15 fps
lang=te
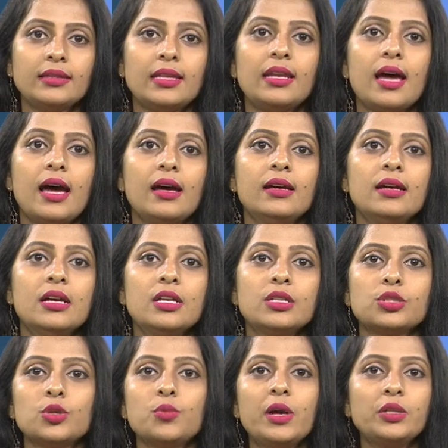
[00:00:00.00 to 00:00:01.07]
తన
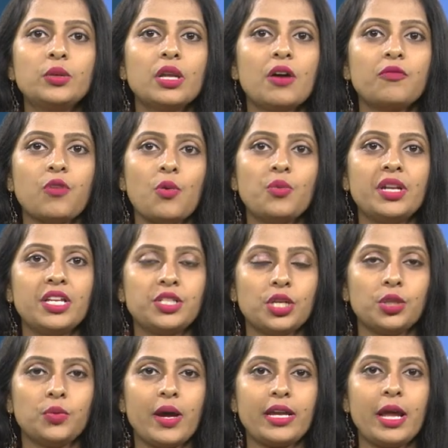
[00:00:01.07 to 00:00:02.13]
సుమధుర
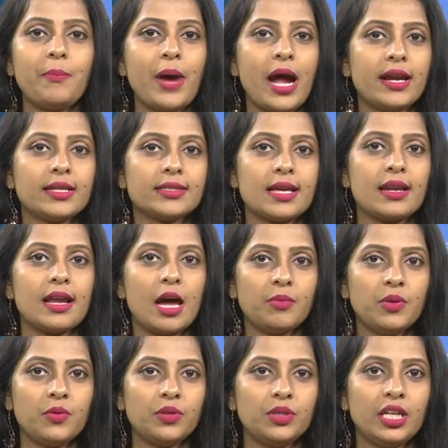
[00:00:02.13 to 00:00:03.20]
ఫౌండేషన్ ద్వారా పాఠశాల
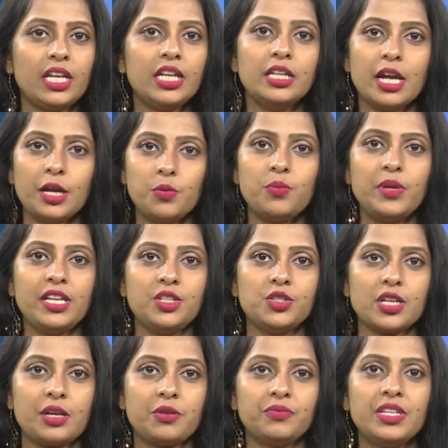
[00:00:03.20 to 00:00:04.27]
అభివృద్ధికి నడుం
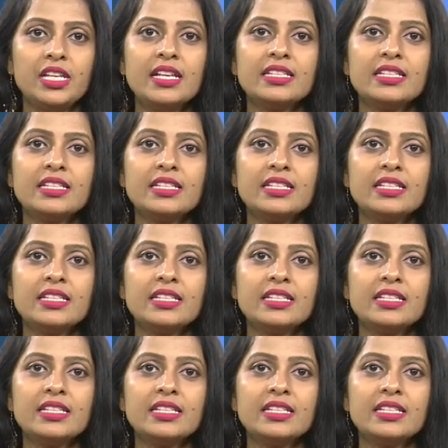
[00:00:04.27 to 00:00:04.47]
బిగించారు